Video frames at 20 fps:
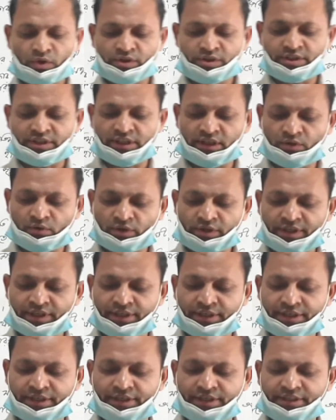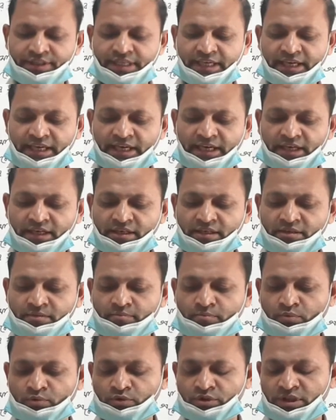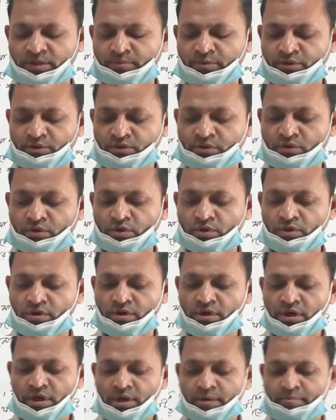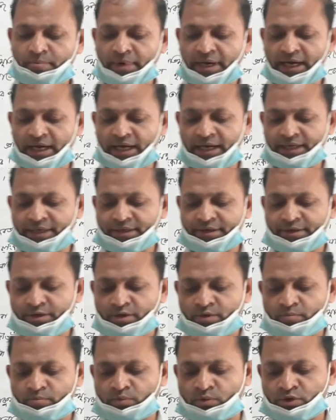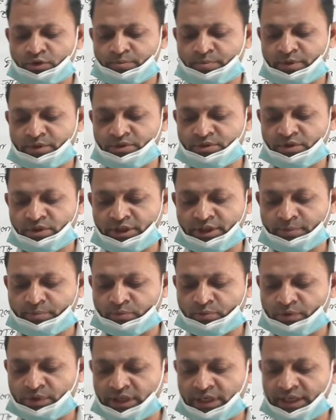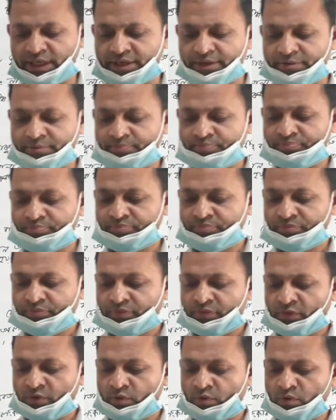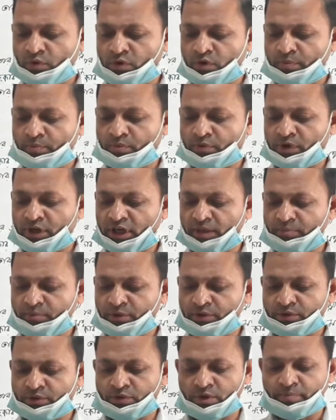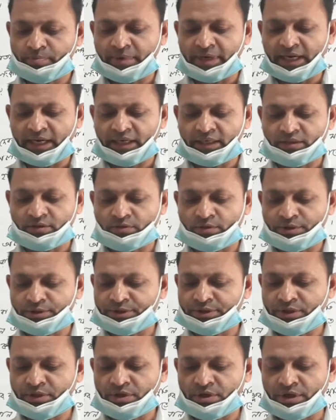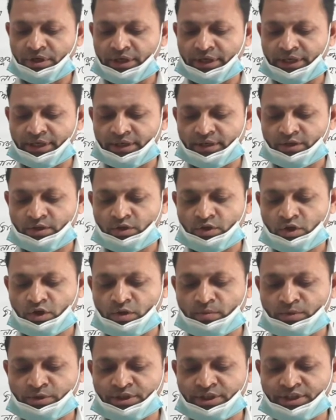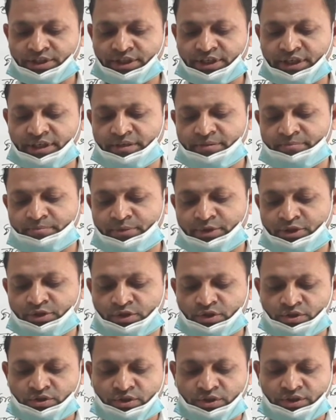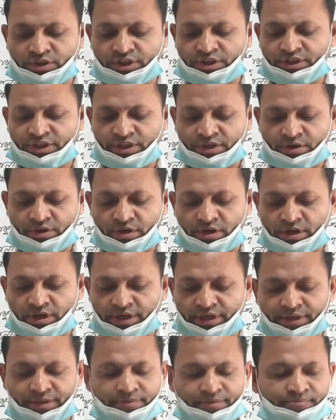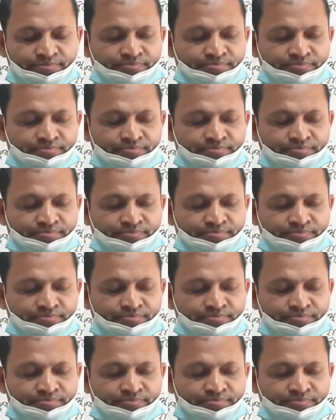শ্রীলক্ষ্মীর ধ্যান পূজা মন্ত্র পাঠ পুষ্পঞ্জলির প্রদান ও প্রণাম মন্ত্র পাঠ করতে হয় অবশেষে বিসর্জন দিতে হয়